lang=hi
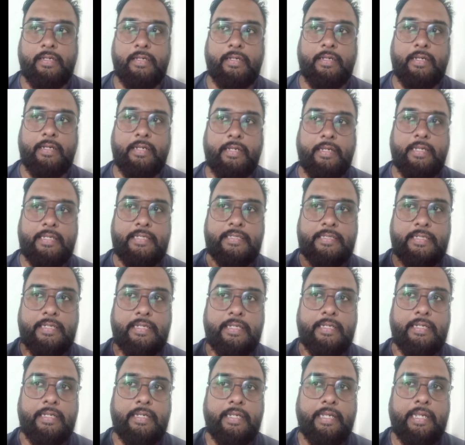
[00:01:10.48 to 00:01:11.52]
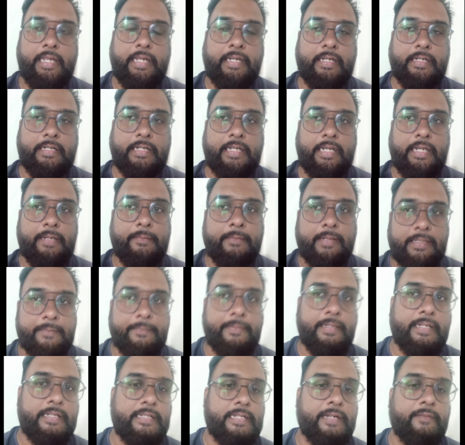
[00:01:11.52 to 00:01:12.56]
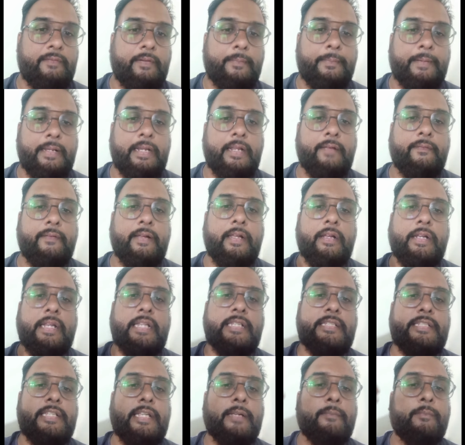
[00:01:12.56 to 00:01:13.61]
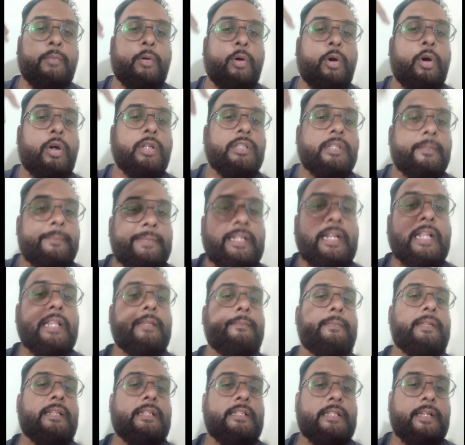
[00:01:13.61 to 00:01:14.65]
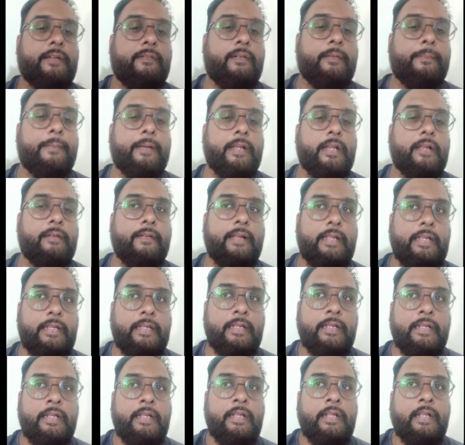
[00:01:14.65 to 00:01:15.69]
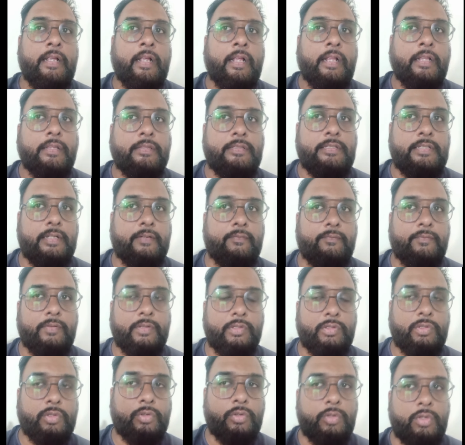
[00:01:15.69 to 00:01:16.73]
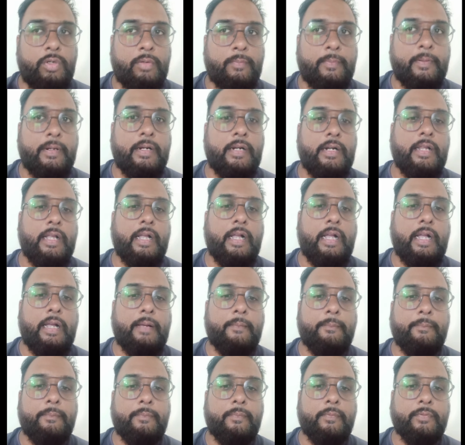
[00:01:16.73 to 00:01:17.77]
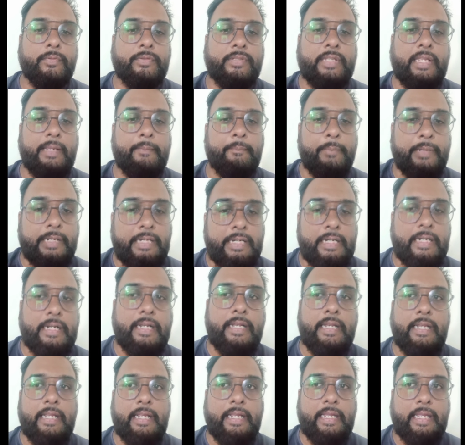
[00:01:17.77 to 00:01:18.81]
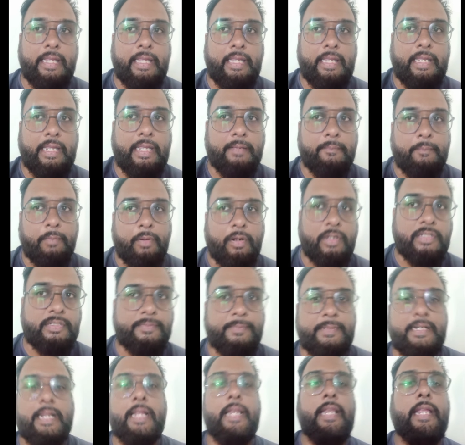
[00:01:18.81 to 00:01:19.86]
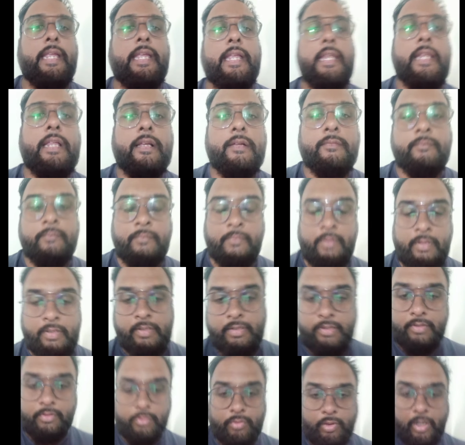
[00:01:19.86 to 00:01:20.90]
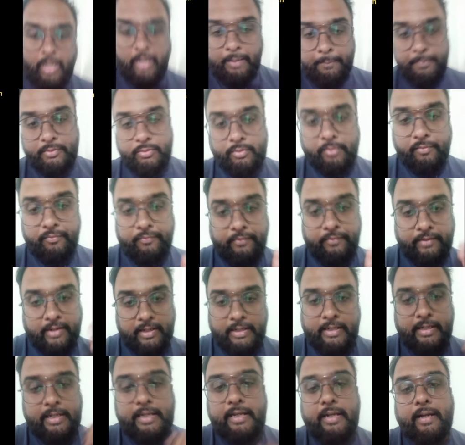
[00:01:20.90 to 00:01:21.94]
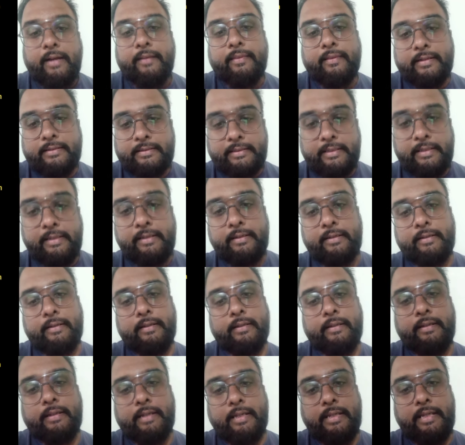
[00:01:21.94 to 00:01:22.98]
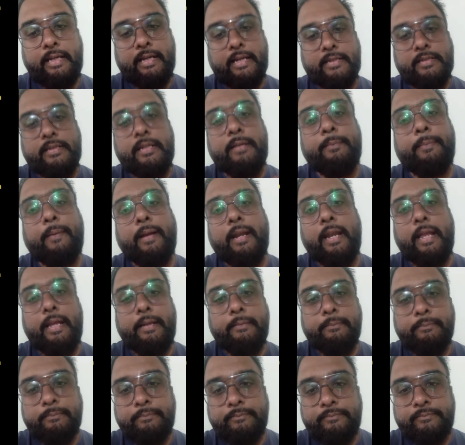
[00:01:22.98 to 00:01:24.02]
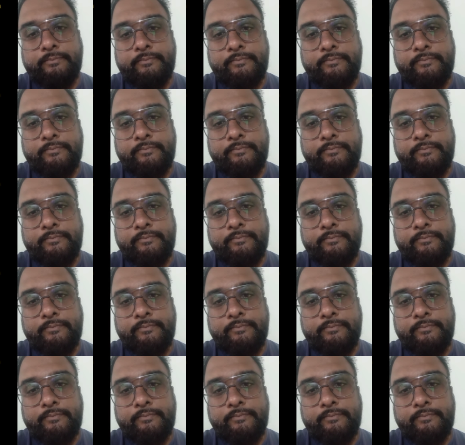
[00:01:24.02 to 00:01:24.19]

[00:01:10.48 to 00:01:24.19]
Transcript: आ, किसी एक गरीब आदमी ने जावा पाला हुआ है किसी एक बहुत अमीर आदमी ने जावा पाला हुआ है जब वो दोनों बर्ड आप उसकी ब्रीड लेके एक बॉक्स में डालेंगे ना तो आप उसको फ़र्क नहीं कर सकते कि ये किसने पाला है